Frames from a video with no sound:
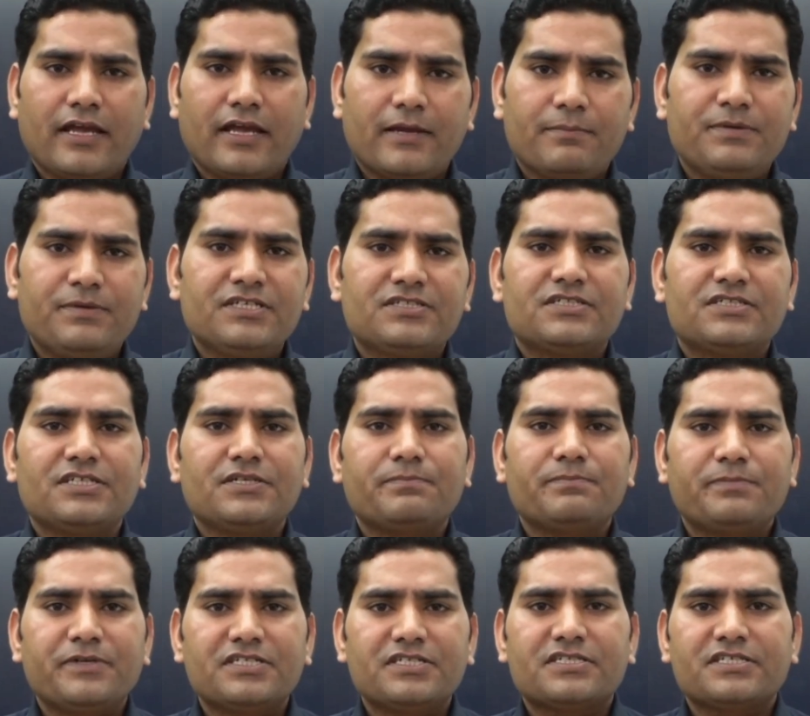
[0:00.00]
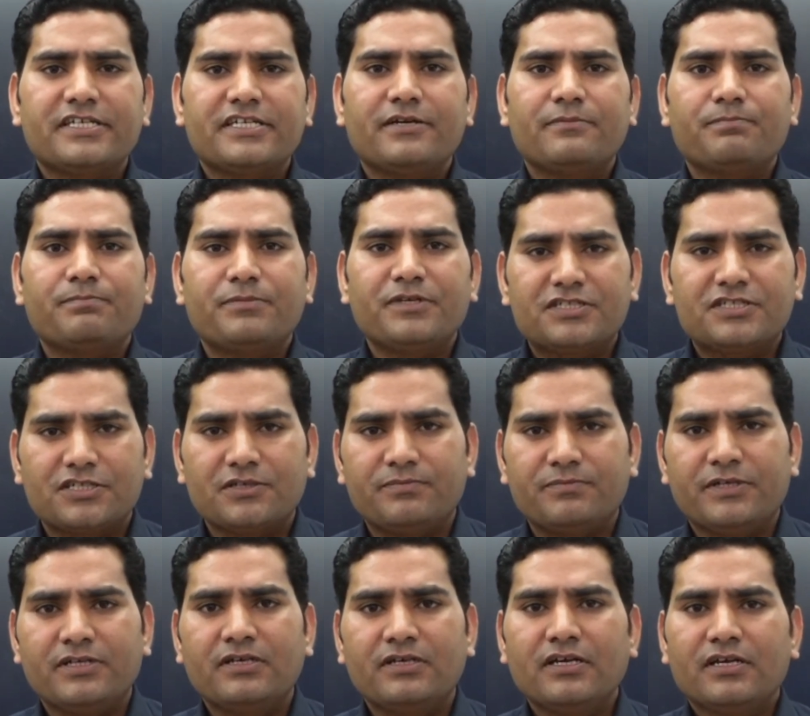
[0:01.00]
एबीसी पीसीएम
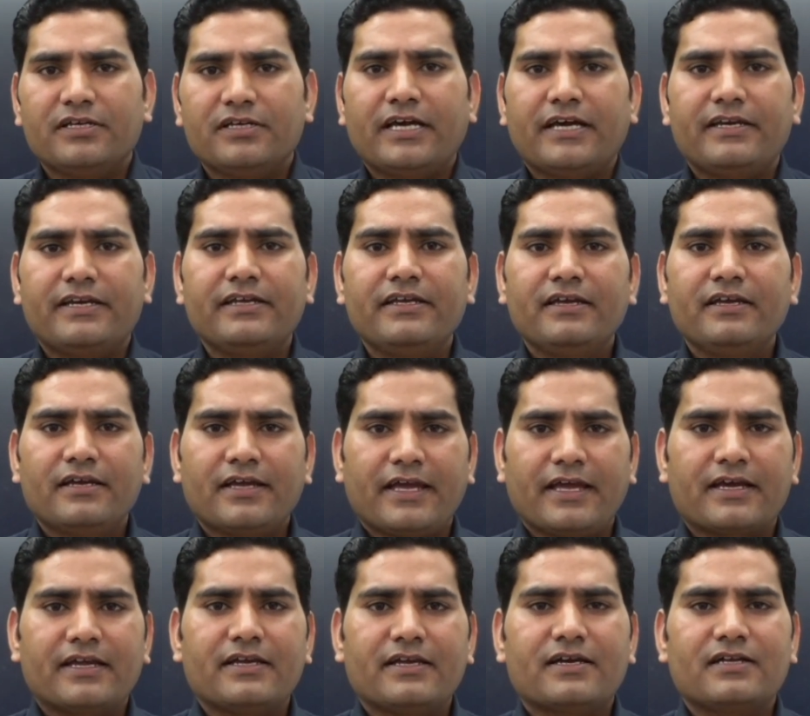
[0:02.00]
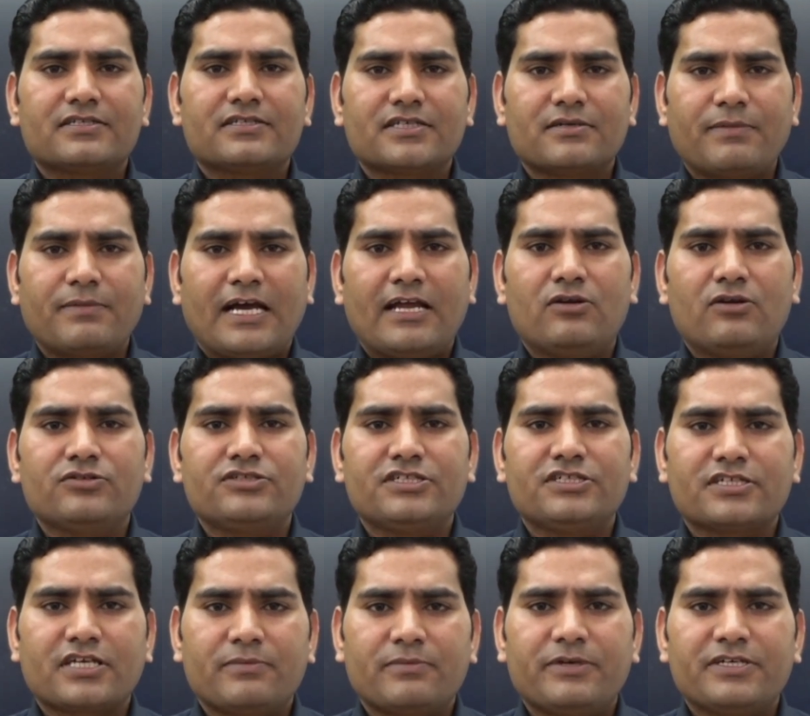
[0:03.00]
पीसीबी यानी एग्रीकल्चर बायोलॉजी
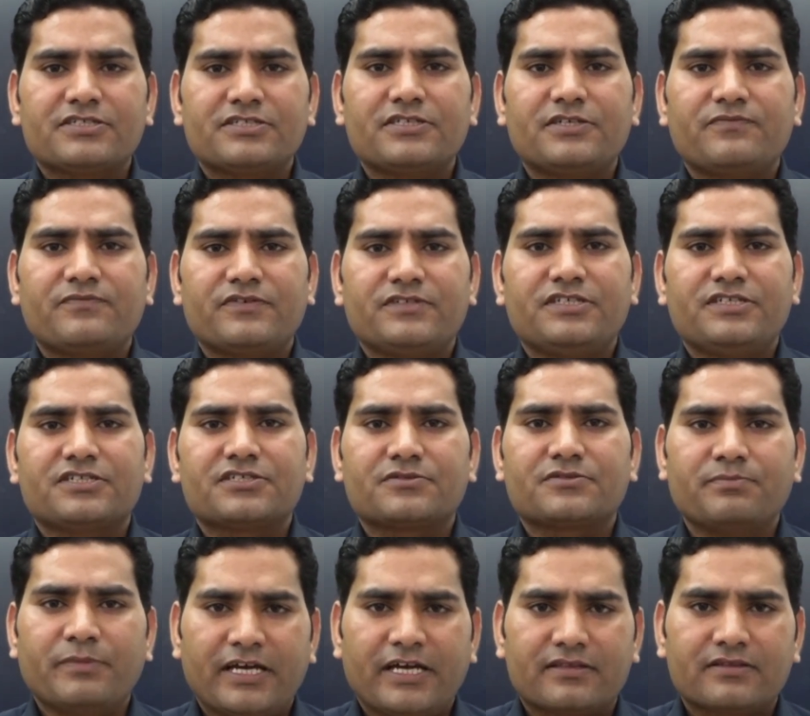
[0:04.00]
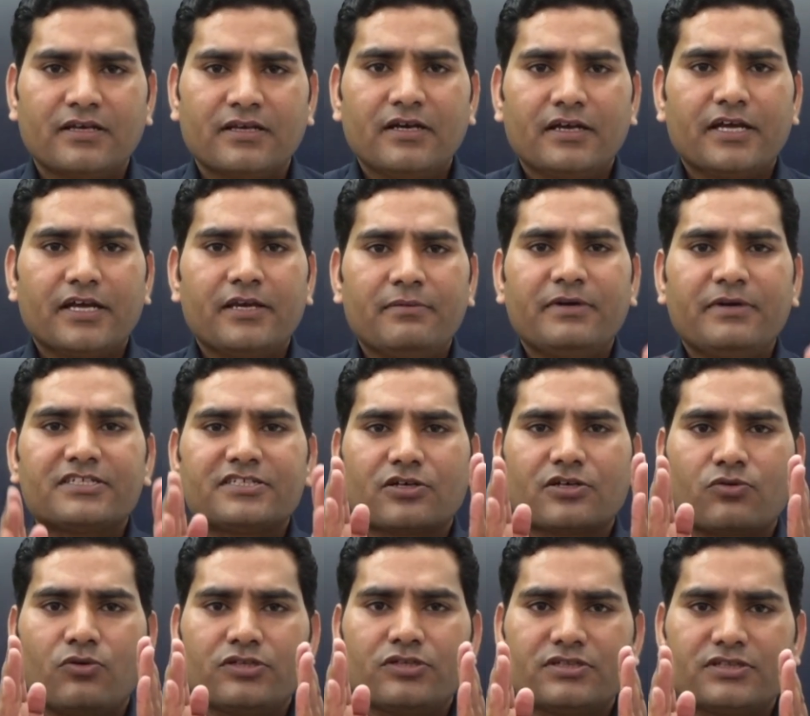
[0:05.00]
केमिस्ट्री फिजिक्स मैथ इनमें से
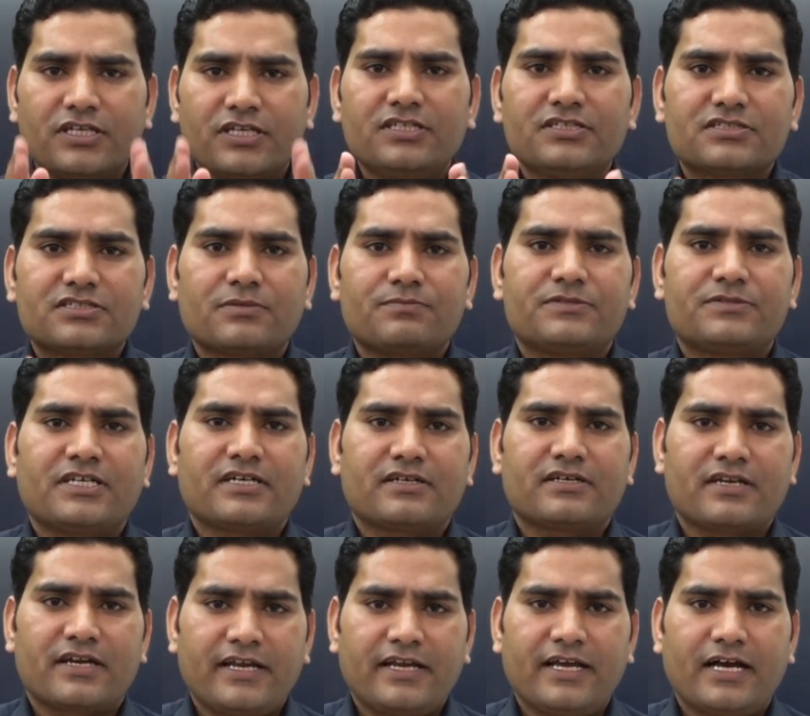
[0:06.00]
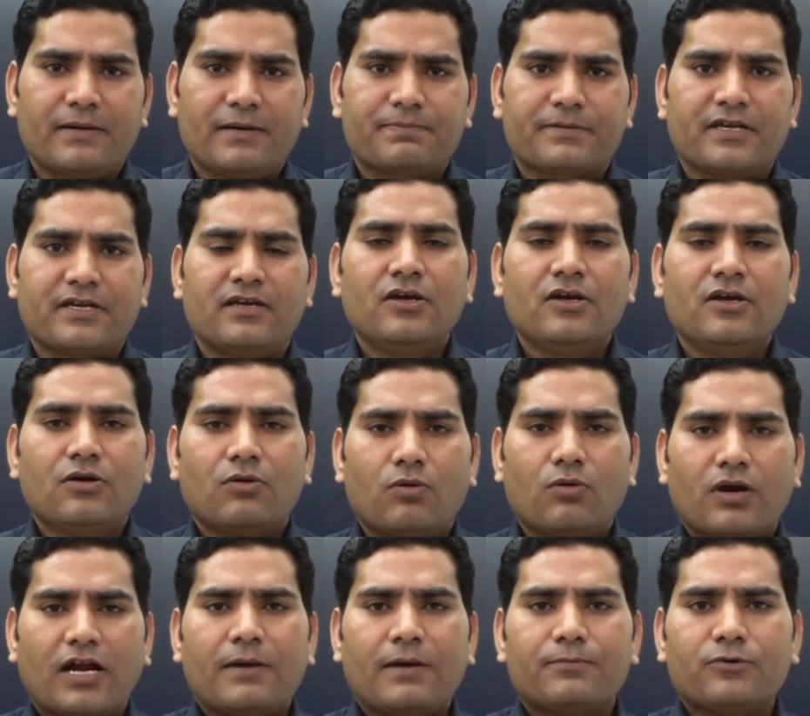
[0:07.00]
कोई तीन सब्जेक्ट रहे आपके
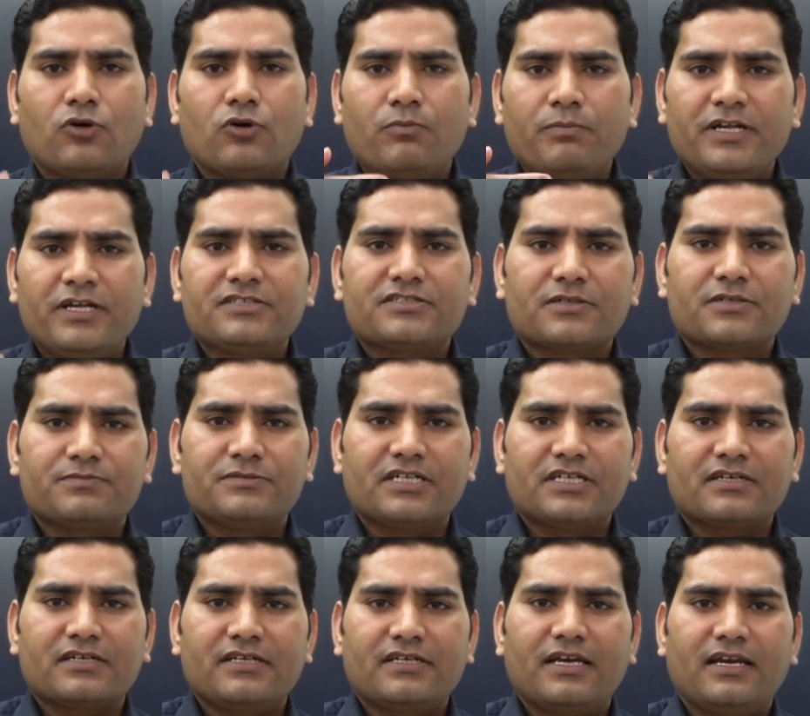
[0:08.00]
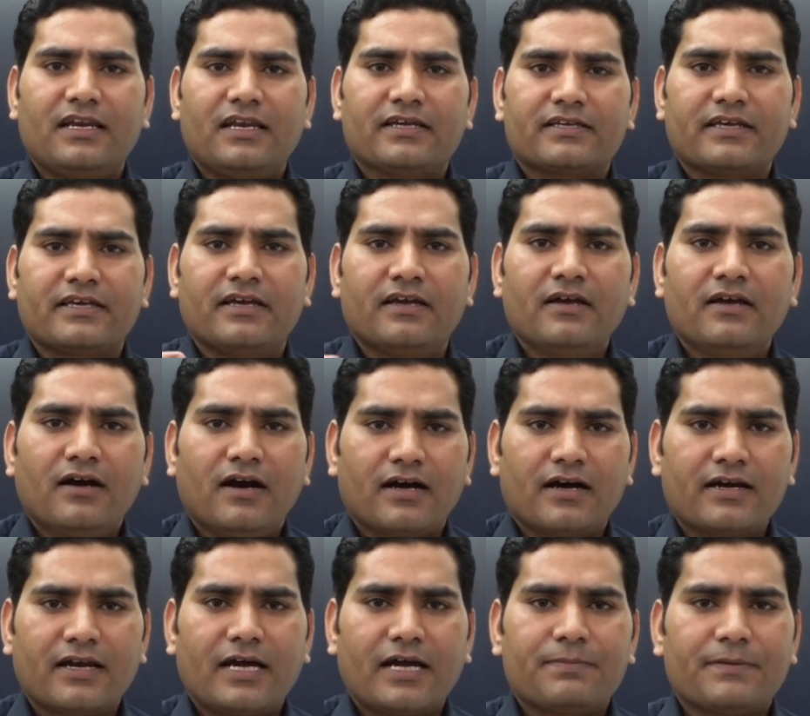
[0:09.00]
और आप डोमेन सब्जेक्ट ये लेके
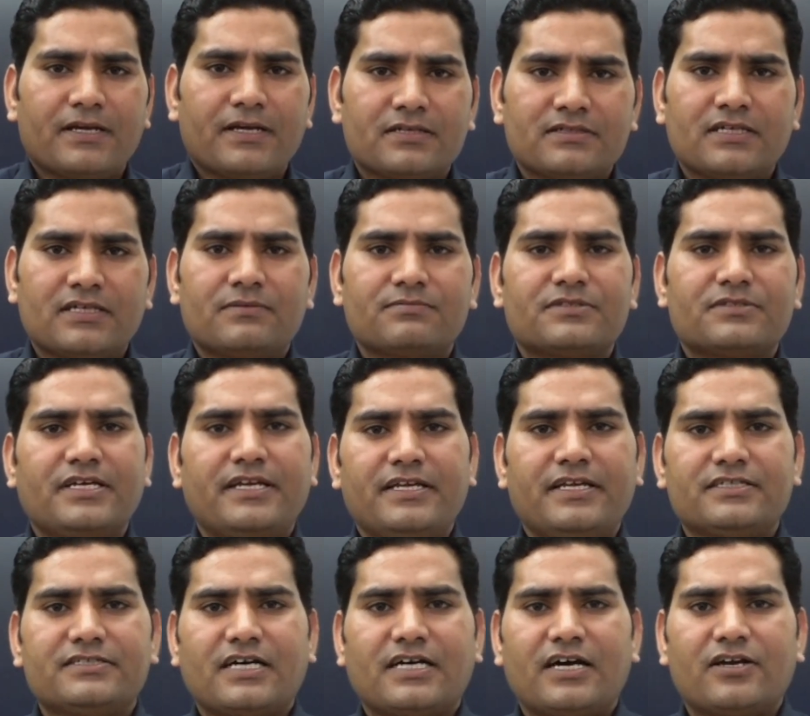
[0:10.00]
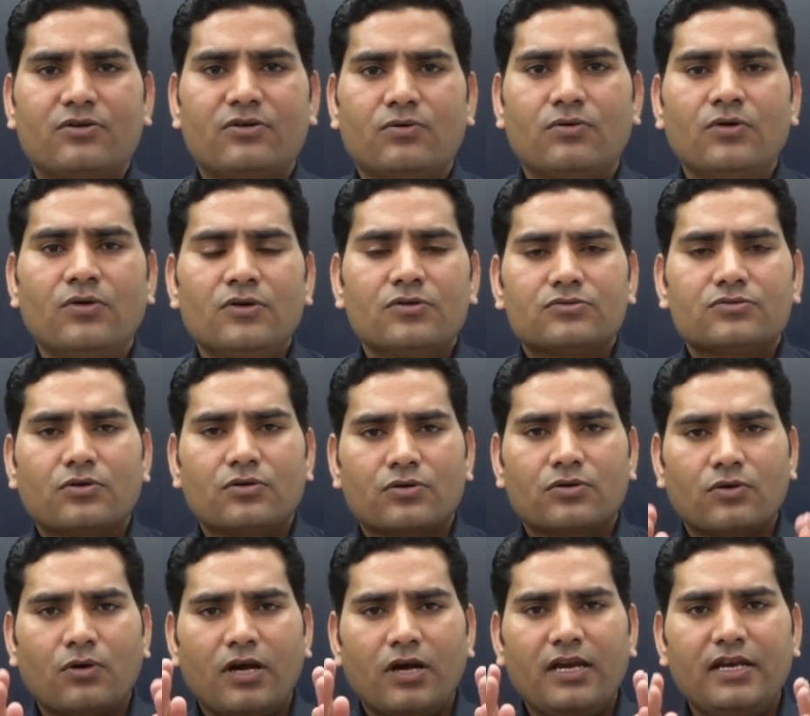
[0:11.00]
अगर आप एग्जाम देने जा रहे हो तो
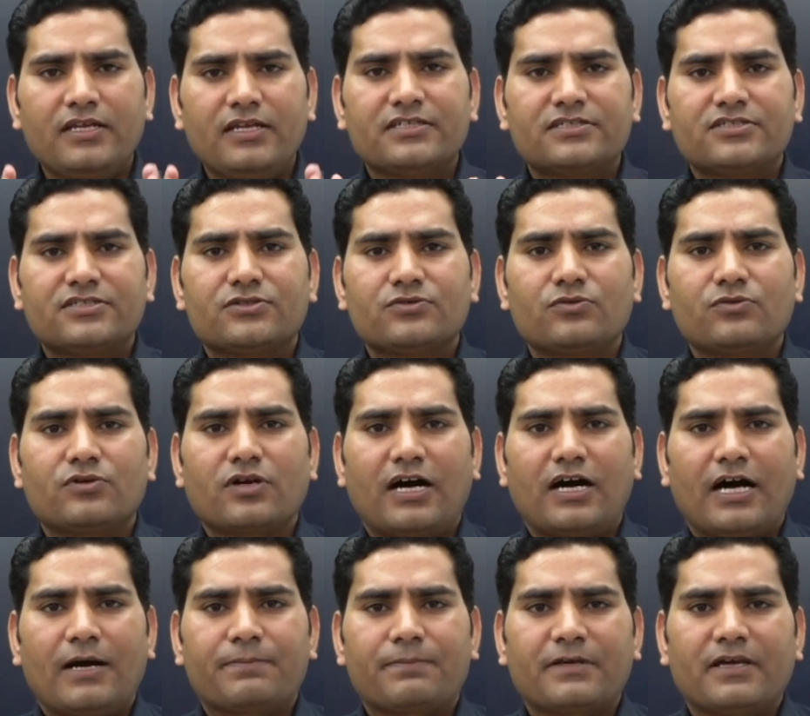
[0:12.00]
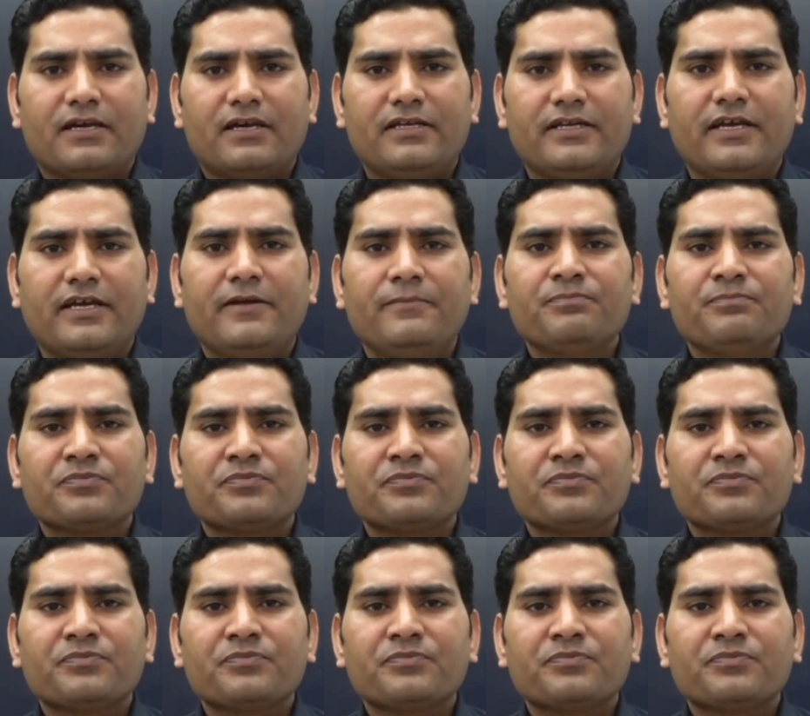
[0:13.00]
रॉयल इंस्टीट्यूट आपके लिए